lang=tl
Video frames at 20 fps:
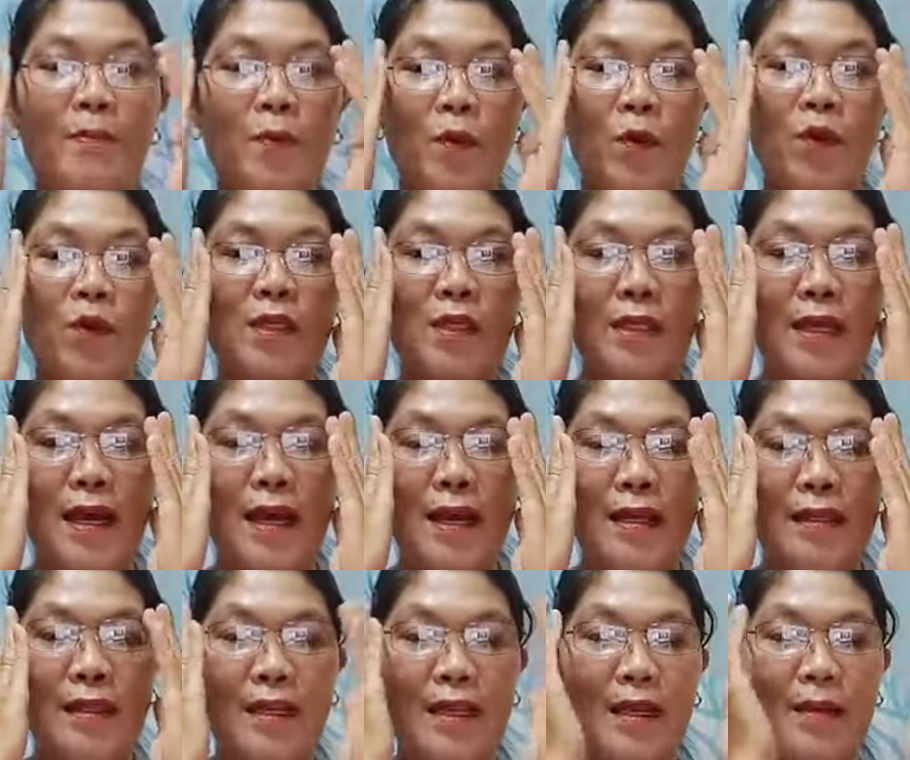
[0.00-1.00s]
po
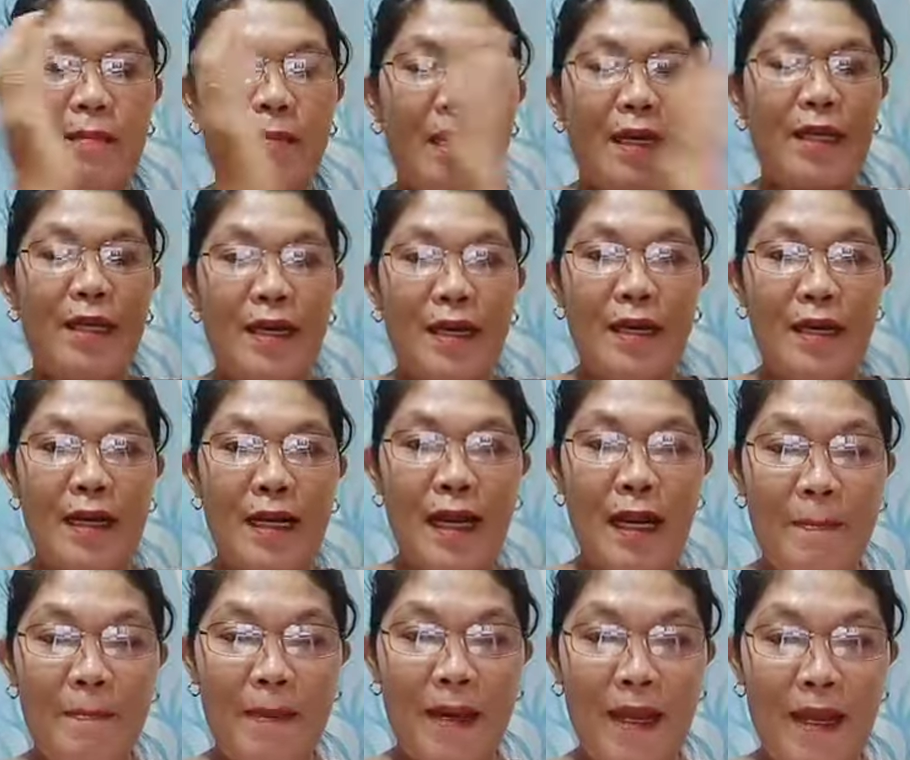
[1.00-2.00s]
sa ating gabay ng
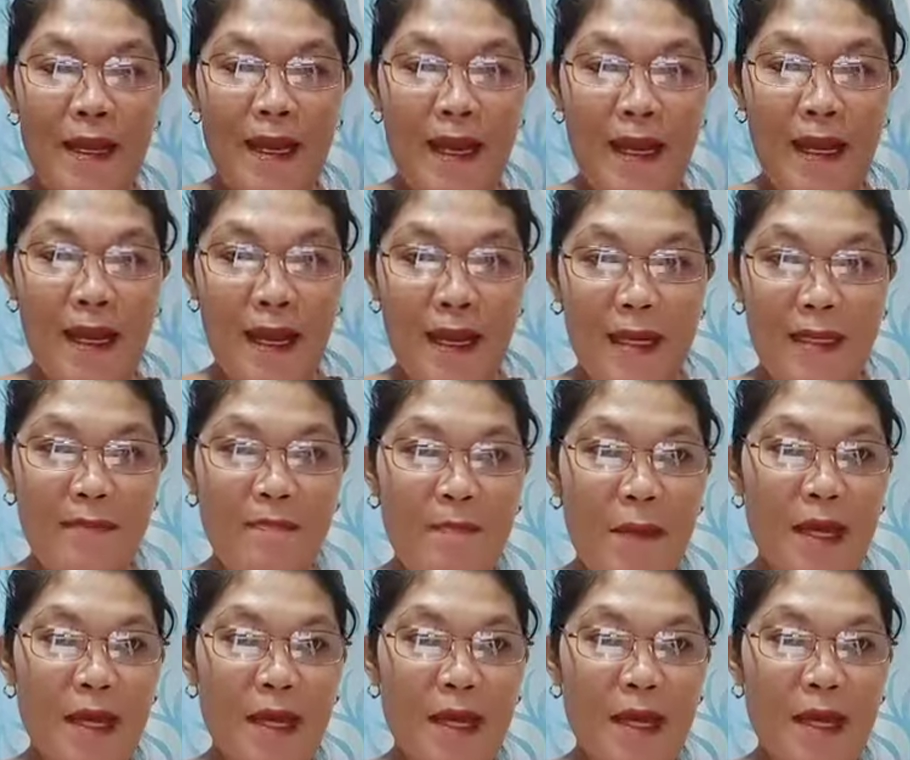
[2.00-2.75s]
kapalaran,